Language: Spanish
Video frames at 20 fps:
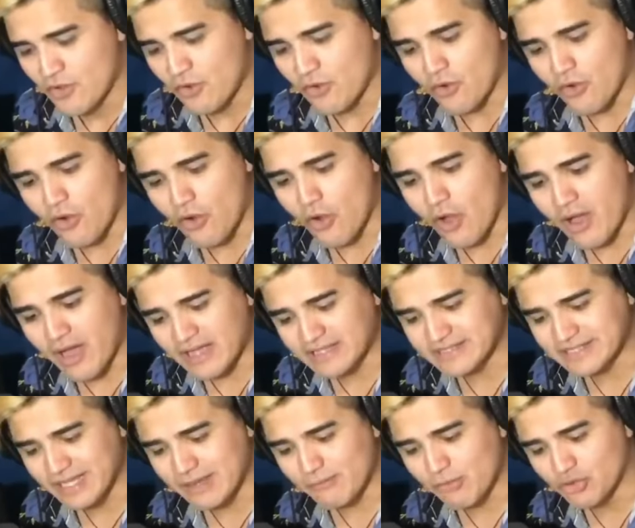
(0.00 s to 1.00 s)
O
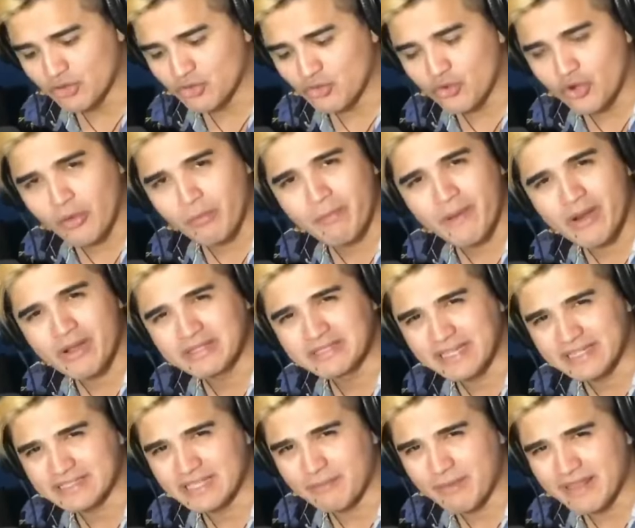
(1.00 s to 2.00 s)
hacían montunos, pero
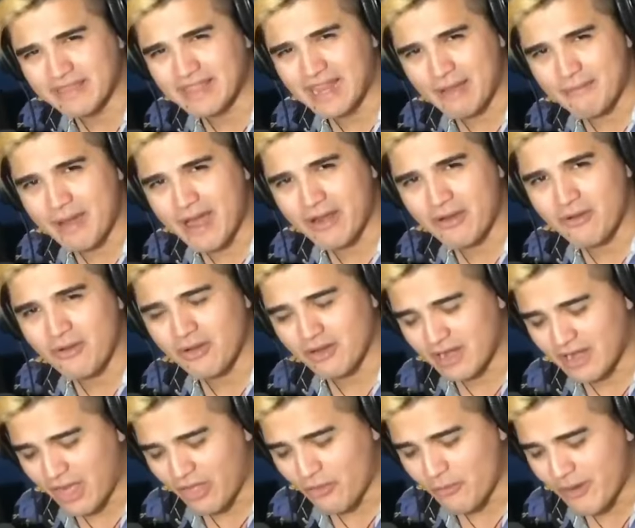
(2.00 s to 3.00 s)
exactamente la mano,
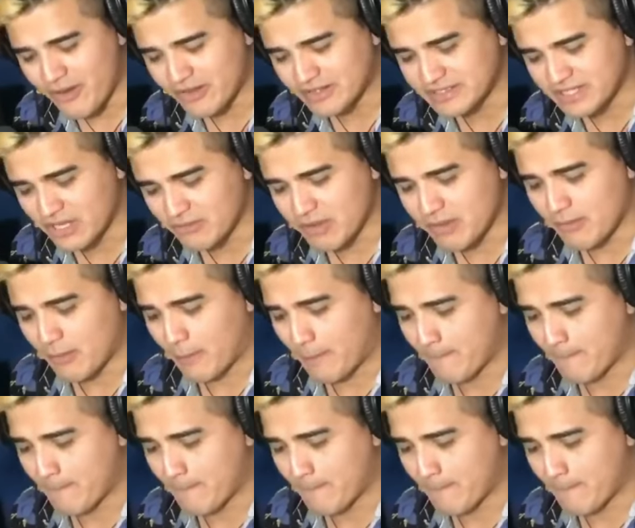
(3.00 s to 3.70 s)
las dos manos hacían lo mismo.